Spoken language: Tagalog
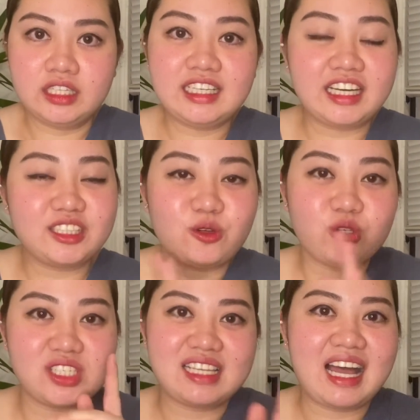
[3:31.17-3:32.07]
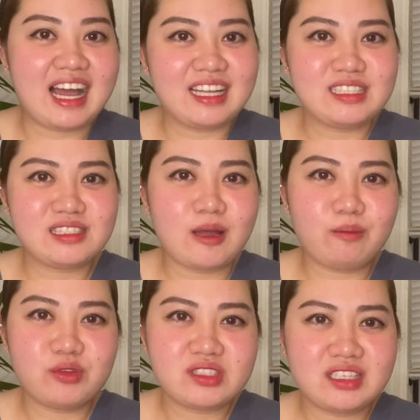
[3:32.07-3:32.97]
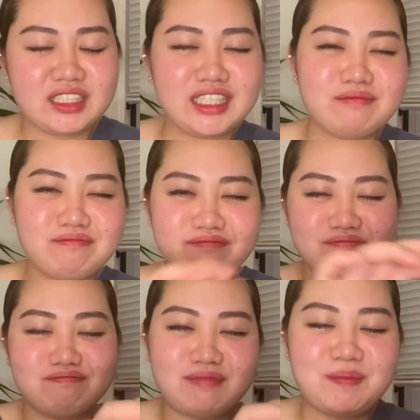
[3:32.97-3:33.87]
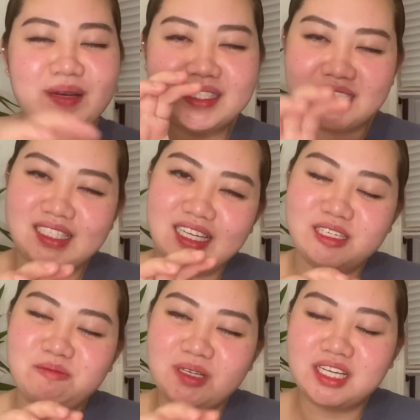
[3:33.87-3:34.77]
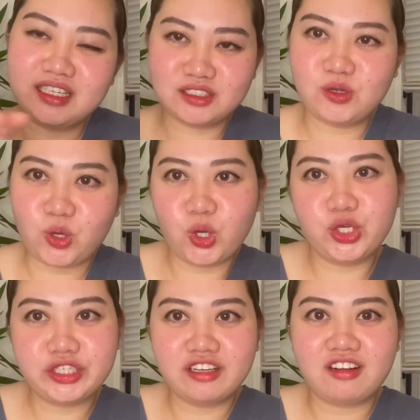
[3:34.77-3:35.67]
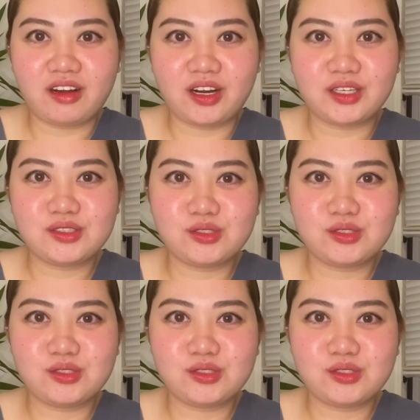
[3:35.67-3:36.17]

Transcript: Nakita ko siya sa ads, tapos nagpapakita sila ng magagandang color ng card.